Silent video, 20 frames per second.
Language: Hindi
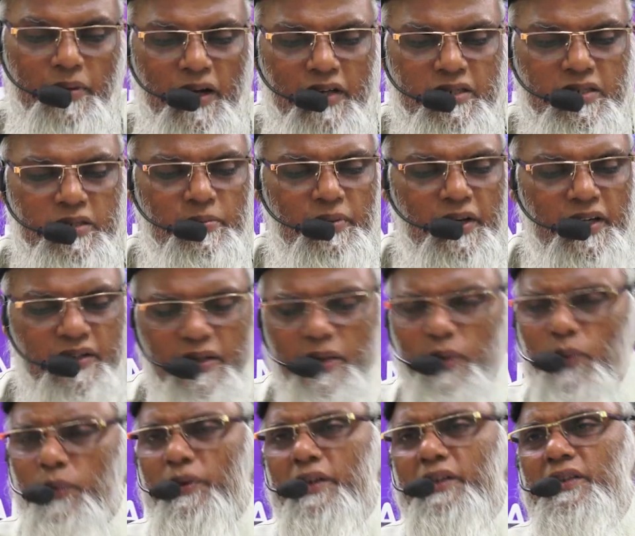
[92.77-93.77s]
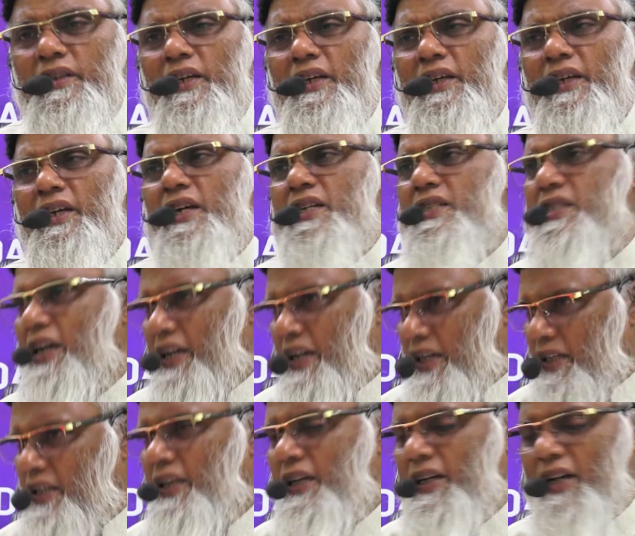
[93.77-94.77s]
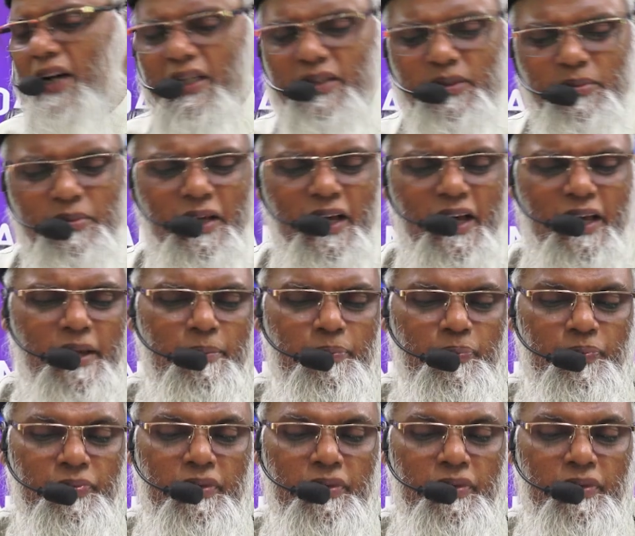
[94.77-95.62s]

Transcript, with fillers: पास बैठे हुए थे अचानक एक आदमी आए